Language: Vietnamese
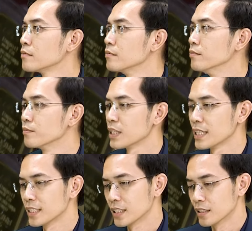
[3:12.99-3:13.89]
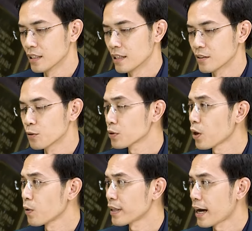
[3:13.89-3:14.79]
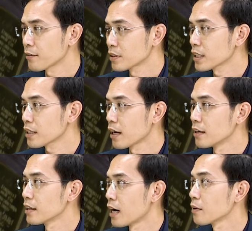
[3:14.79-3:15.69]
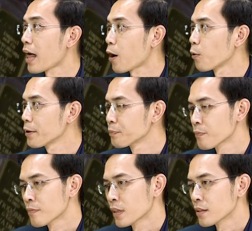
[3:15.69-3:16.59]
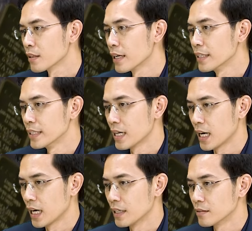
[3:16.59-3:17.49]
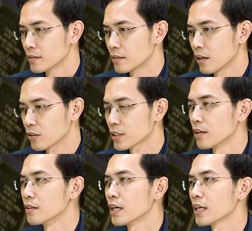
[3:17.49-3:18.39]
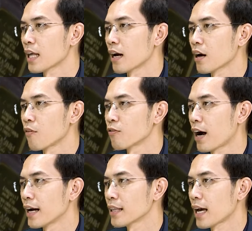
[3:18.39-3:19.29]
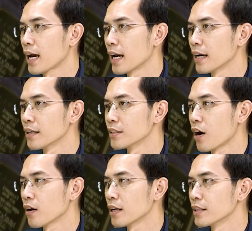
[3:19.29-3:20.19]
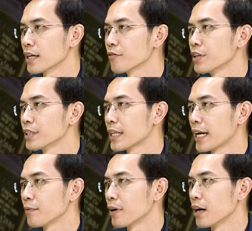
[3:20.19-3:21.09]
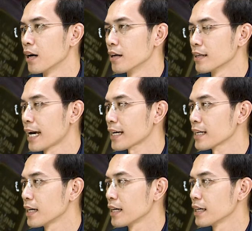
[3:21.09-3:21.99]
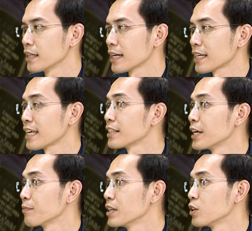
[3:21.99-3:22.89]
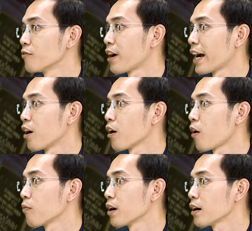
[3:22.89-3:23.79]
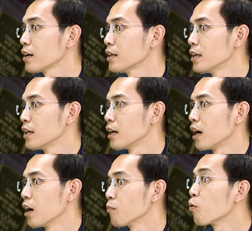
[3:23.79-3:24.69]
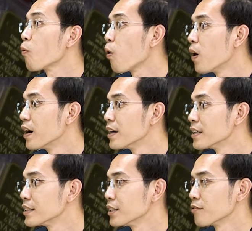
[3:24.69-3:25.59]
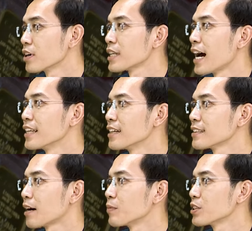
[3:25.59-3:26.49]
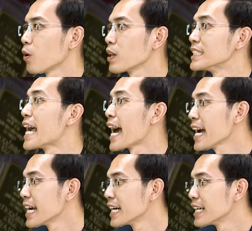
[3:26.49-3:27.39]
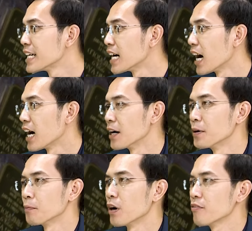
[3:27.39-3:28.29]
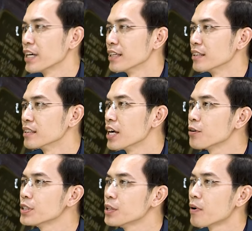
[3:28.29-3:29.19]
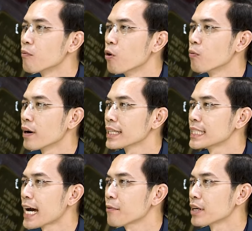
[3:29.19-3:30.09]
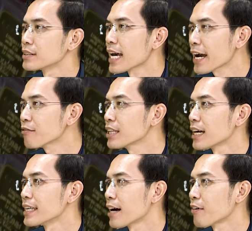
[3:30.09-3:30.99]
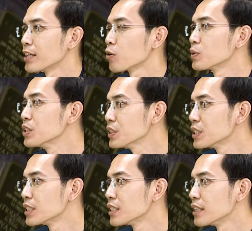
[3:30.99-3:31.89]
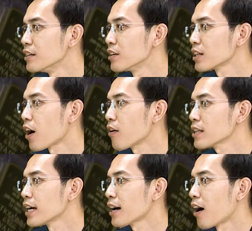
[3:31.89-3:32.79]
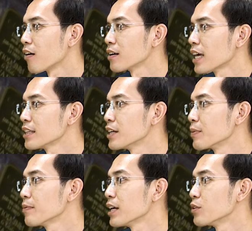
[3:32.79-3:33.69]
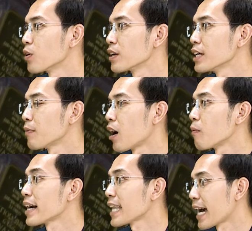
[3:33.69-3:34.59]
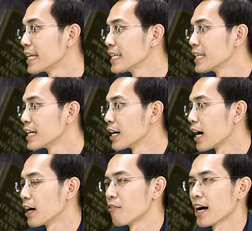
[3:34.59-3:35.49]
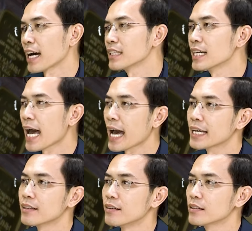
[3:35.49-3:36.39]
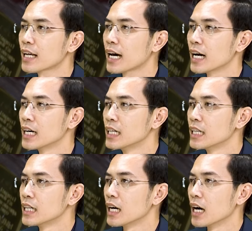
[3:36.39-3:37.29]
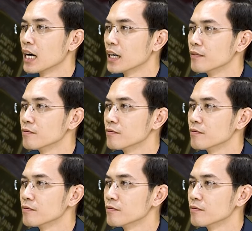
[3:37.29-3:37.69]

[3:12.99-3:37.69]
Ừ, thì uh, như tôi đã phân tích ở ở đầu á ừ. thì uh, thực sự là không phải là do là những cái phiên này uh, các uh, các doanh nghiệp kinh doanh vàng họ không có uh, muốn mua wow. Vâng. nhưng vấn đề nó nằm ở chỗ là giá wow. Vâng. à, bởi vì nếu như mà mua một cái giá mà sát với lại giá vàng trong nước thì rất khó để họ có thể tìm kiếm lợi nhuận khi mà họ bán lại wow. Vâng. à, và cái thứ hai nữa là uh,